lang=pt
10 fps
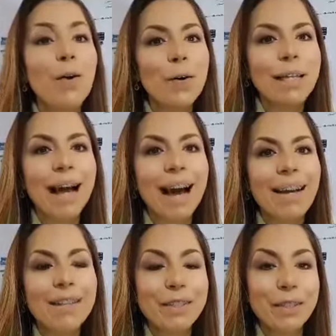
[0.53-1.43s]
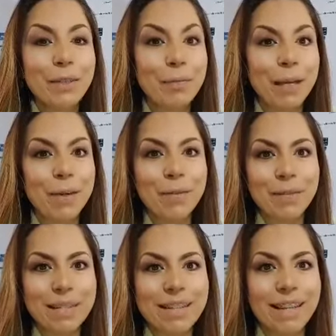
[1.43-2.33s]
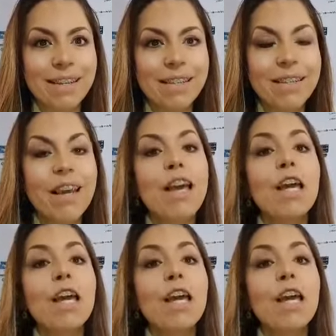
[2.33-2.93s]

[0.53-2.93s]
Olá, tudo bem com vocês?